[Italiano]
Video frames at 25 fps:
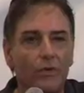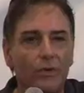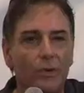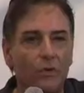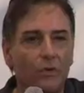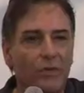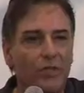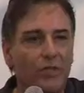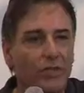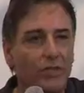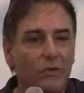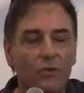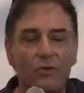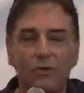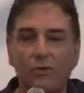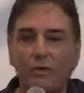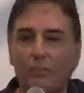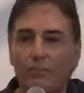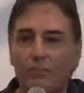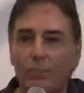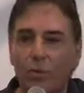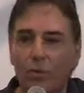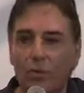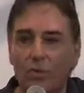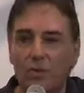un omicidio
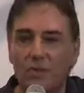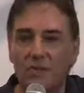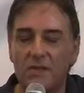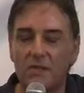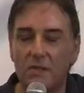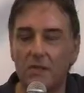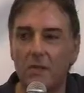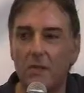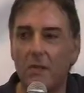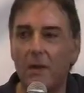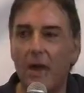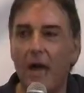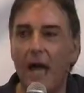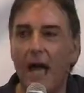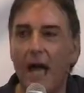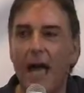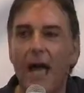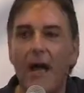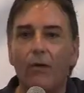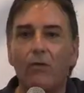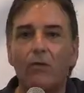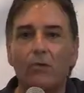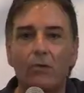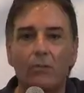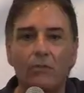d'impulso,
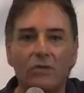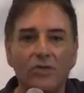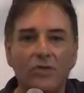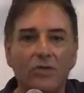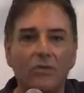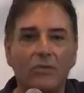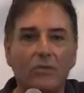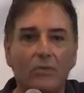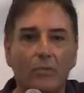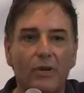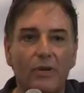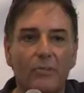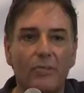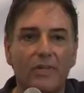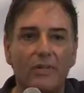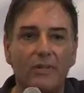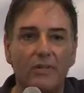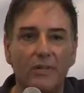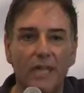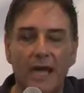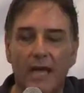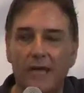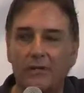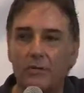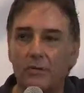a un omicidio
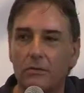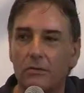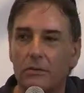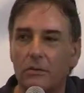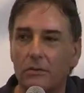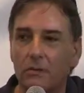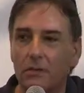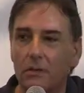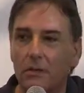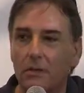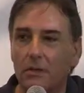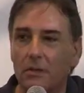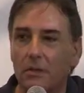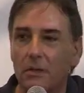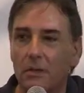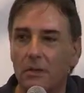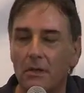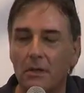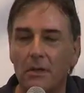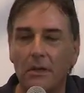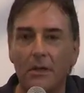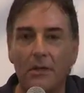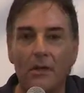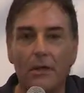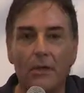premeditato.
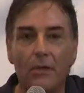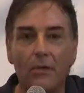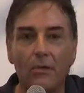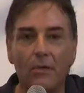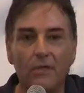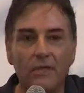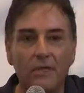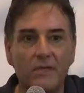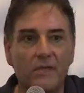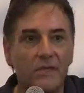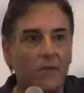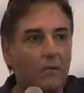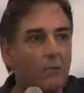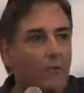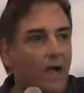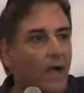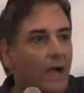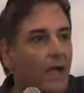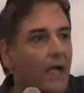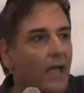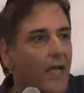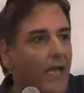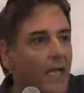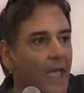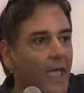Quindi
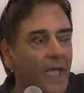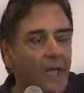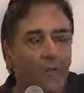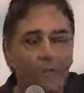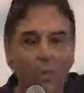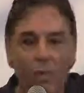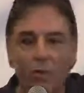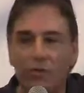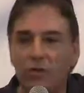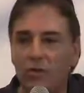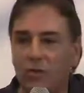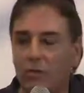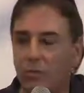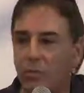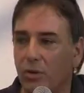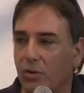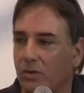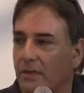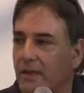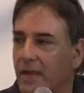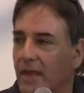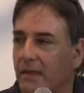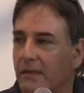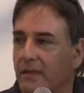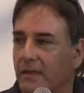insomma è molto
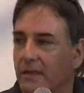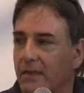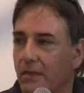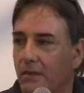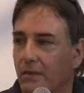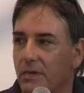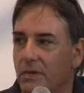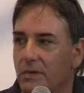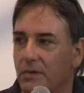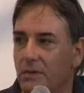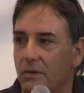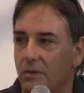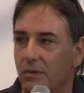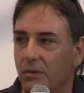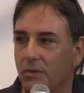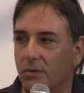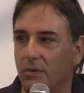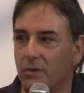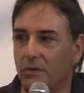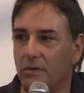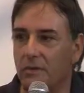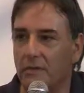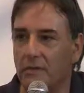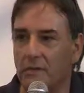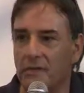importante da questo
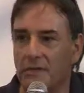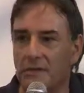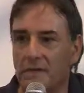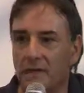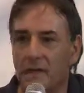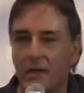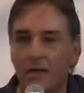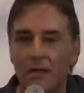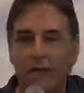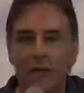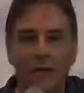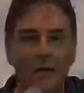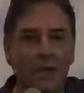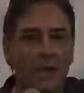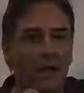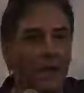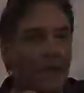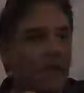punto di vista.